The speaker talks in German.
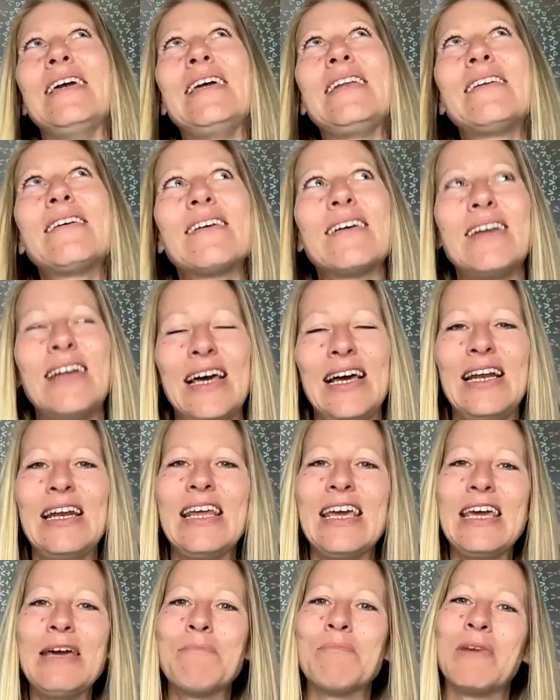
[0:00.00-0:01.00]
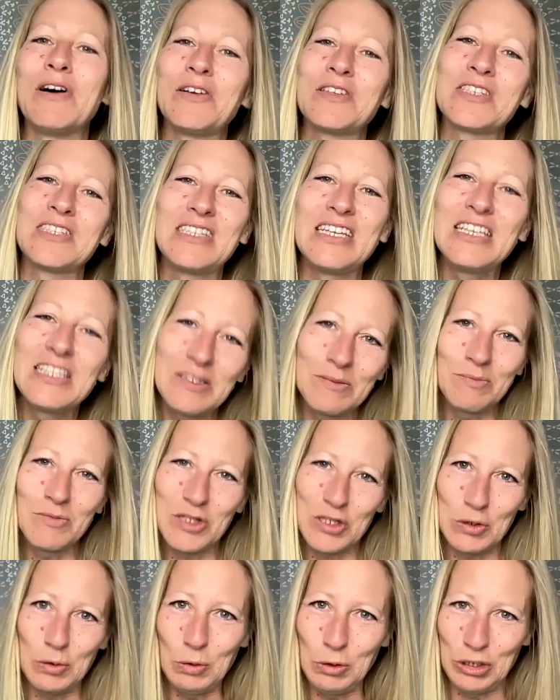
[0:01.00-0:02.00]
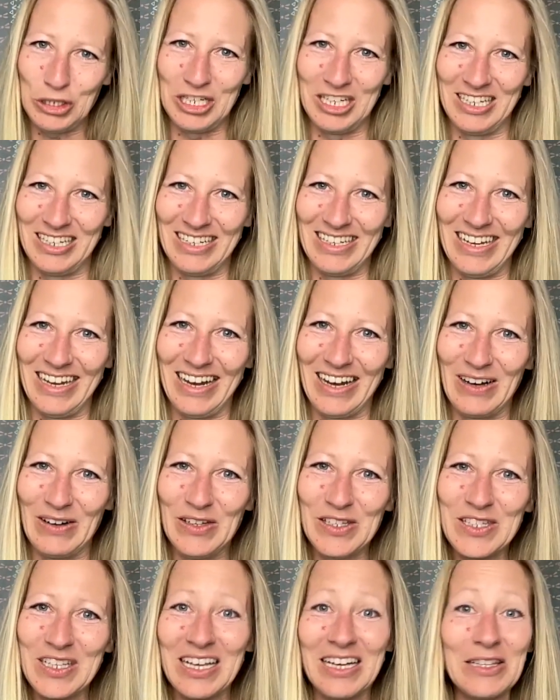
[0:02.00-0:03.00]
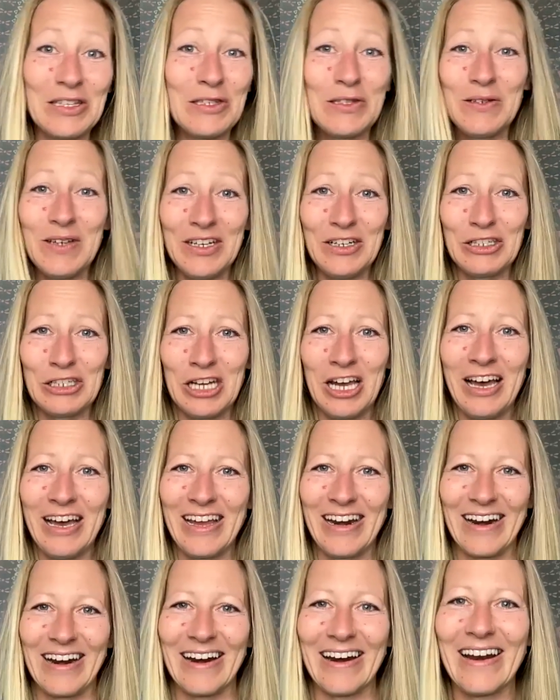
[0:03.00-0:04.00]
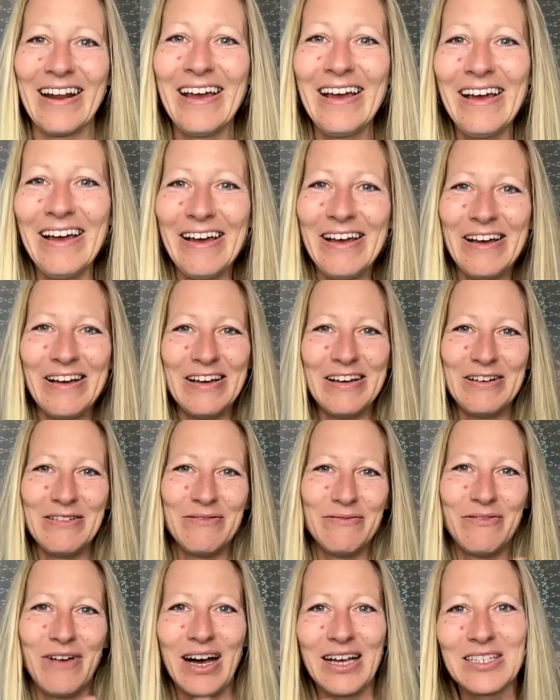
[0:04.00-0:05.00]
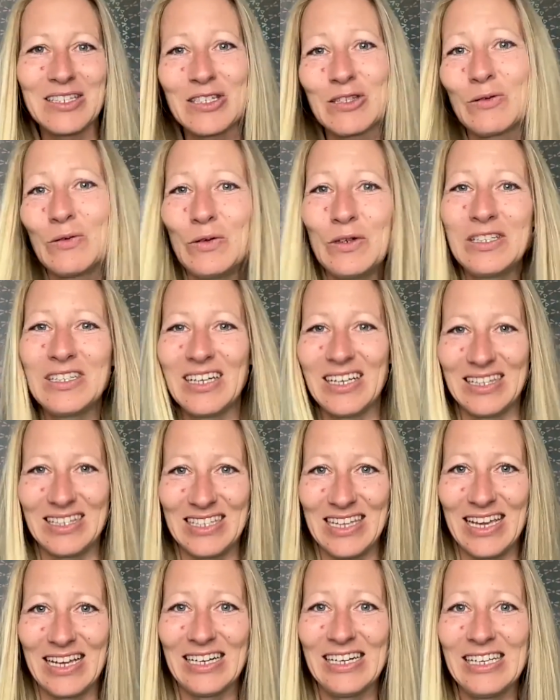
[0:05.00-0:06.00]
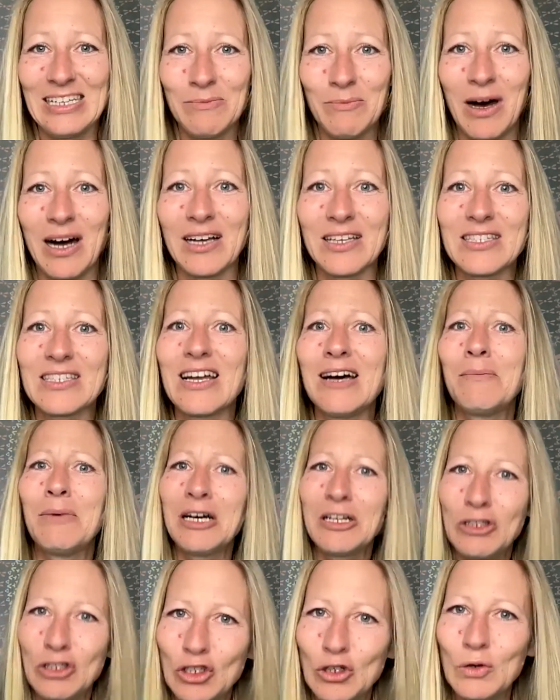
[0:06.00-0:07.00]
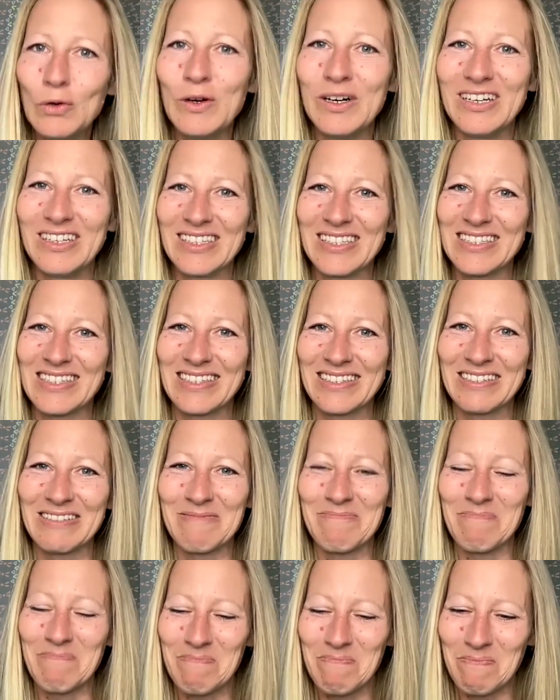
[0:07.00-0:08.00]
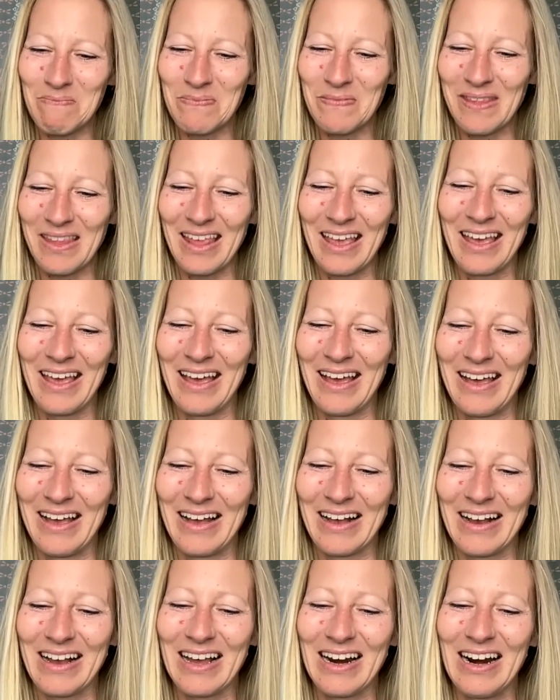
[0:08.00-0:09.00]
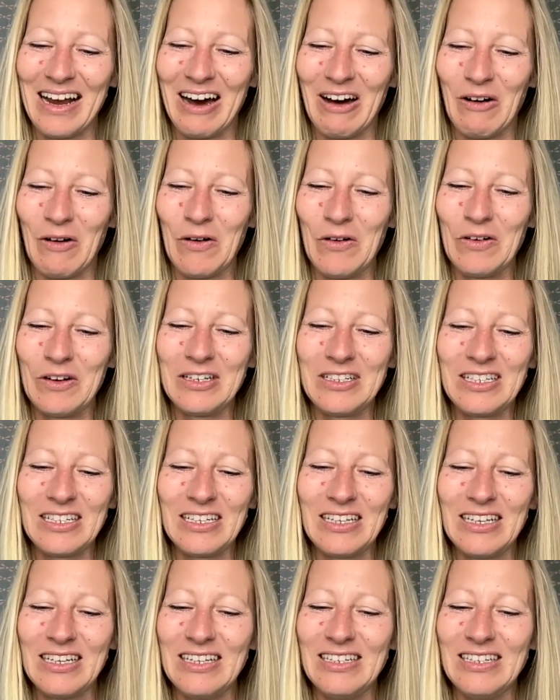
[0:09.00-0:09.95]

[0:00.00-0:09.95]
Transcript: inneren Erleben, aus diesem Zustand heraus kannst du entscheiden, was du tatsächlich machst. Aber tu es. Genau. Und